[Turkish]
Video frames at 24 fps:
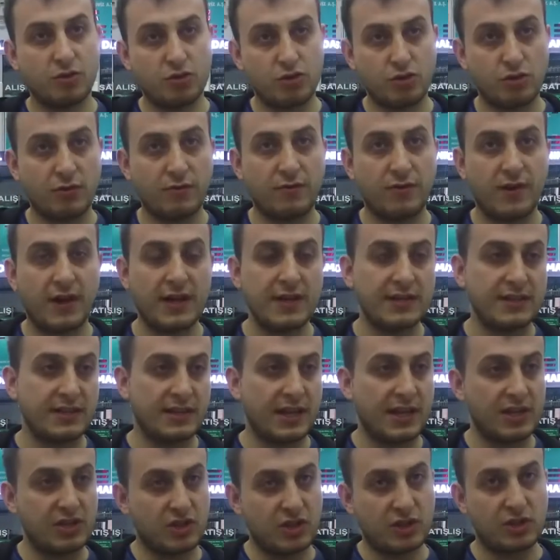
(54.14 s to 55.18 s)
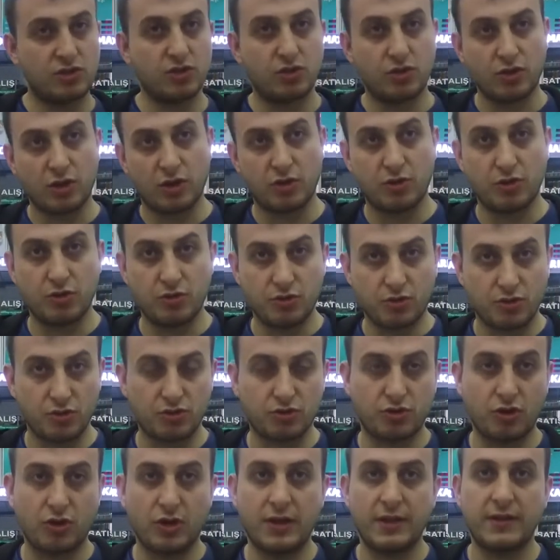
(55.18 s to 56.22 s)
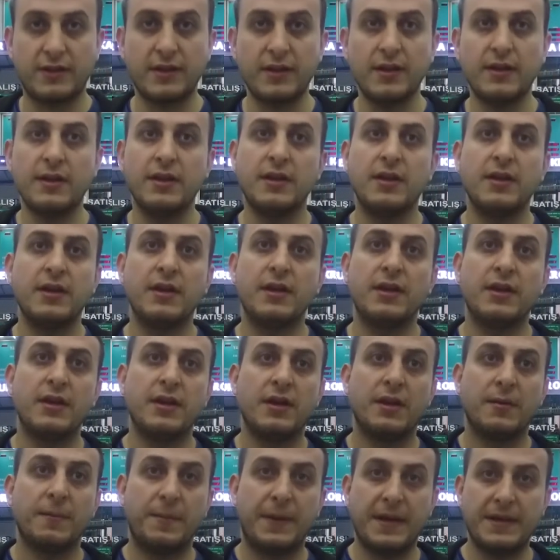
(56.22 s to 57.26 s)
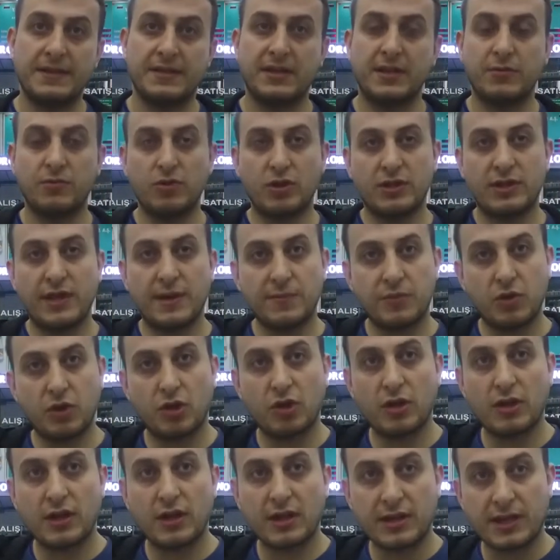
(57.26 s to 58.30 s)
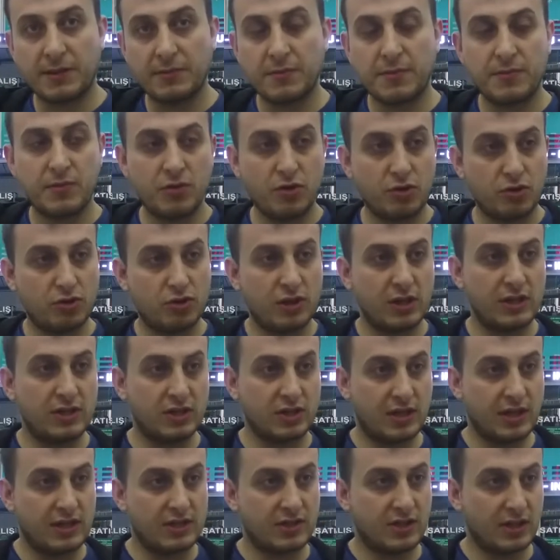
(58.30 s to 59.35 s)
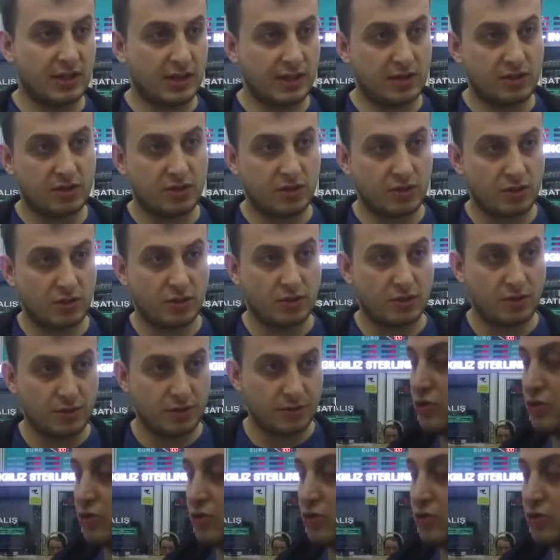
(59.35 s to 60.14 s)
düşük faiz gerçek çukura döndüğünü söyledi. Piyasada buna tepki olarak tabii bir yükseliş gerçekleştiriyor.